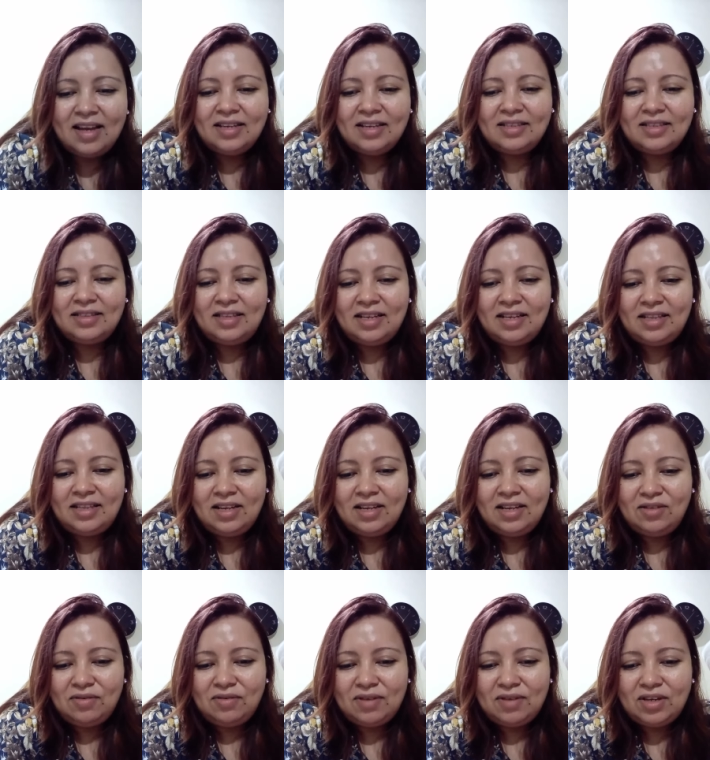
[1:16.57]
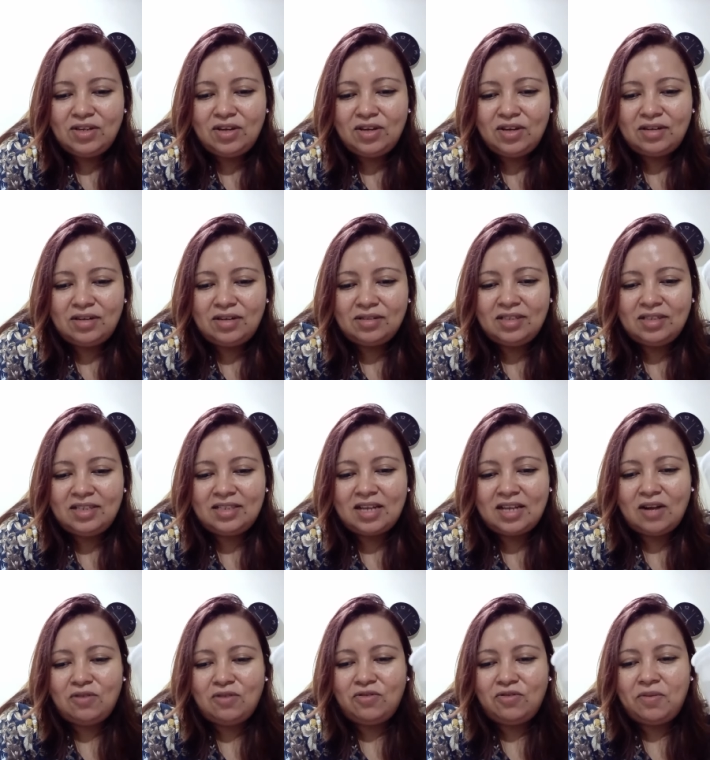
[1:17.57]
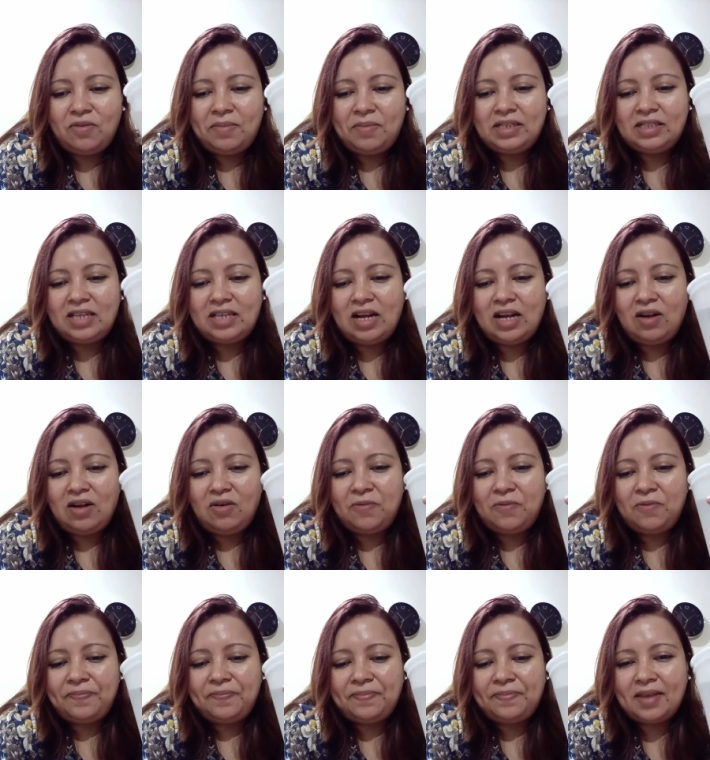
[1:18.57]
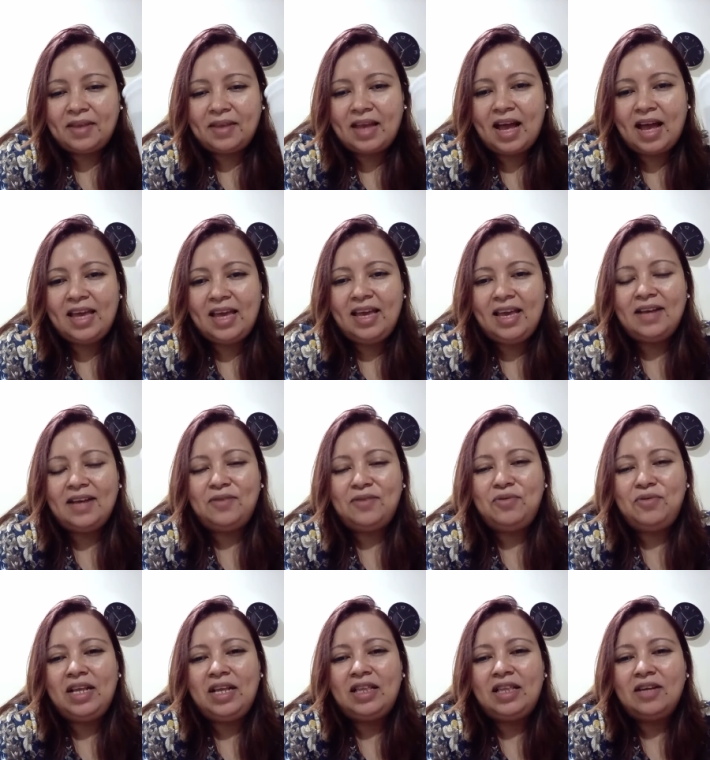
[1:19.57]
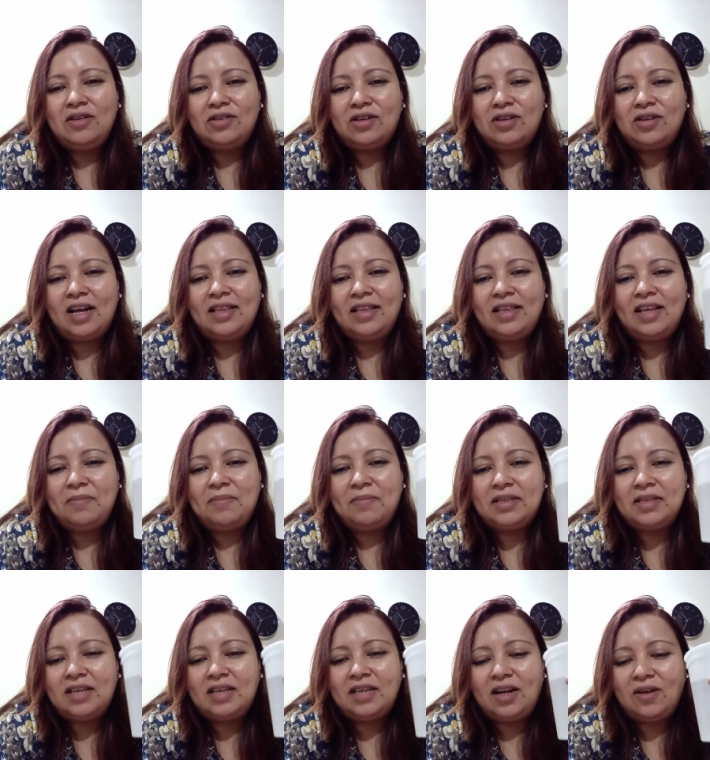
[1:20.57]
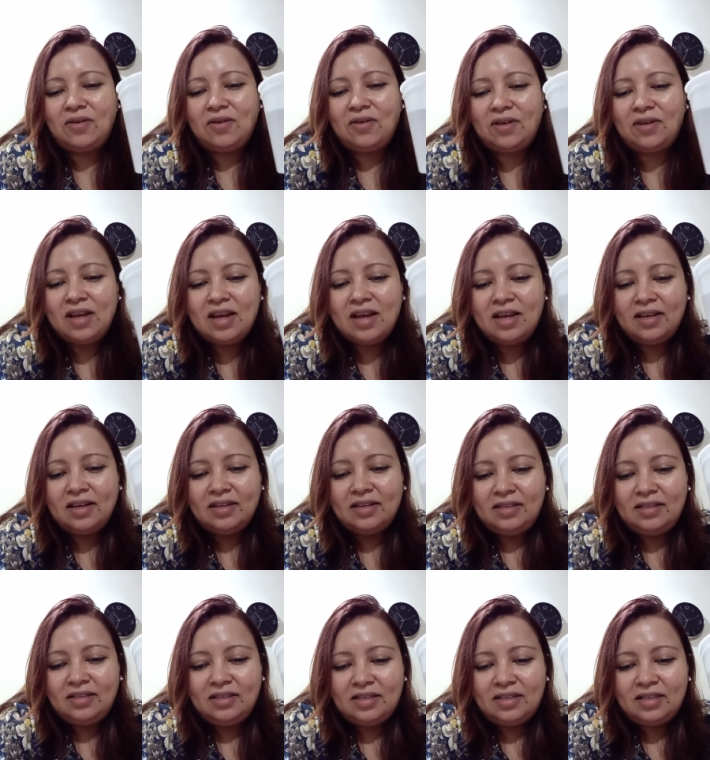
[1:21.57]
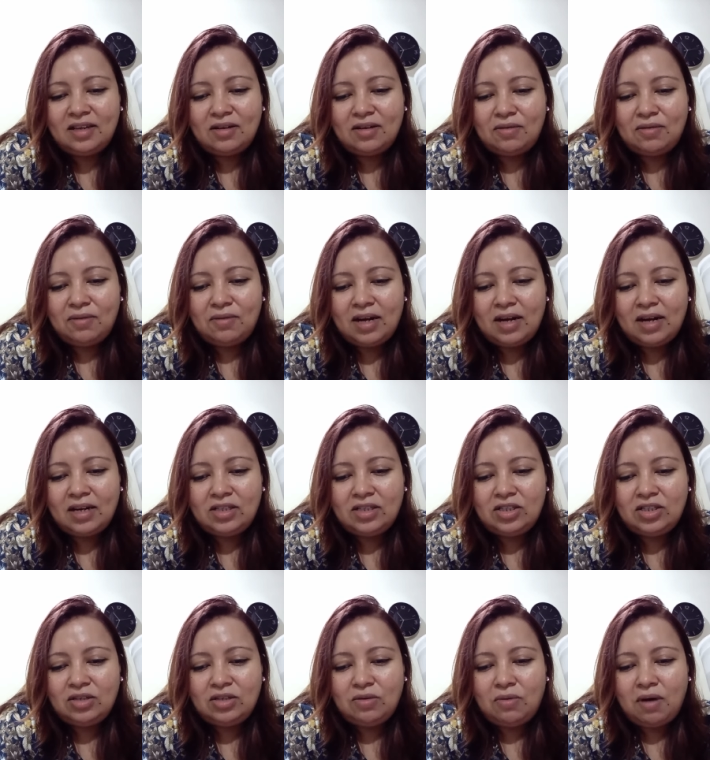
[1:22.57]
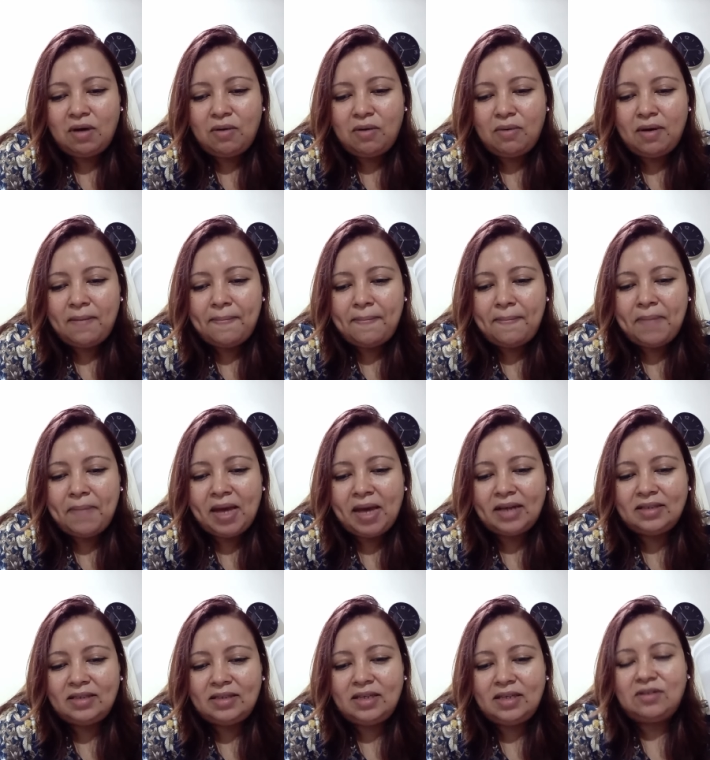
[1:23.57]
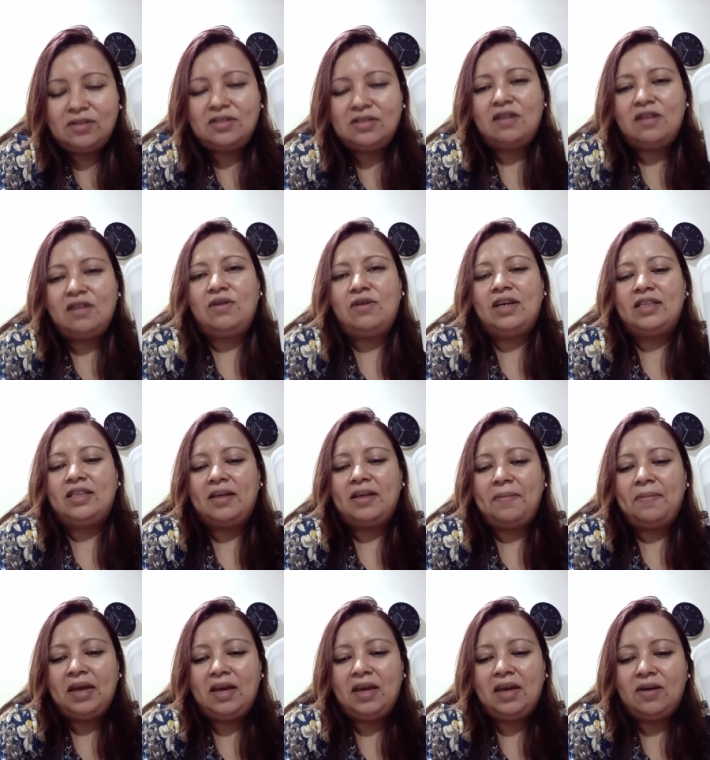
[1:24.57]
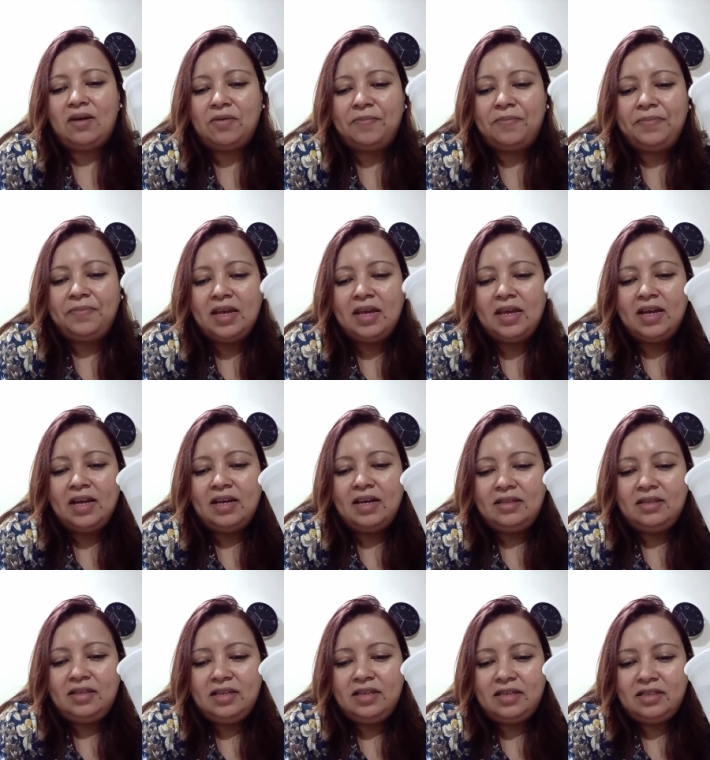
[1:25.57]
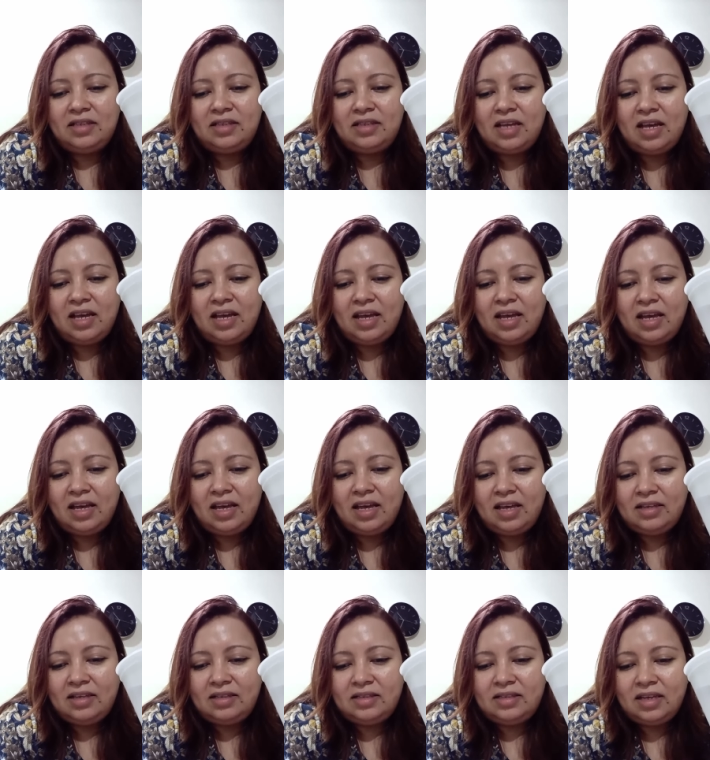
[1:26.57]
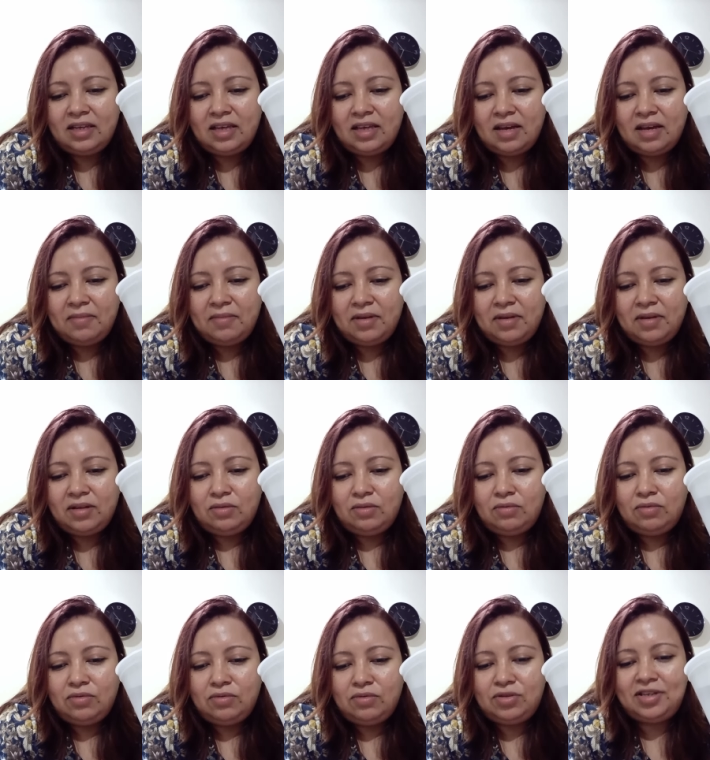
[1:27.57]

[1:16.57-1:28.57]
Desde Nueva York Jersey, saludos Marcelo. Ahí unite a nuestro canal, Marcelo. Dice Juárez, Chihuahua, México. Saludos hasta México. Dice, enséñame tu blusa.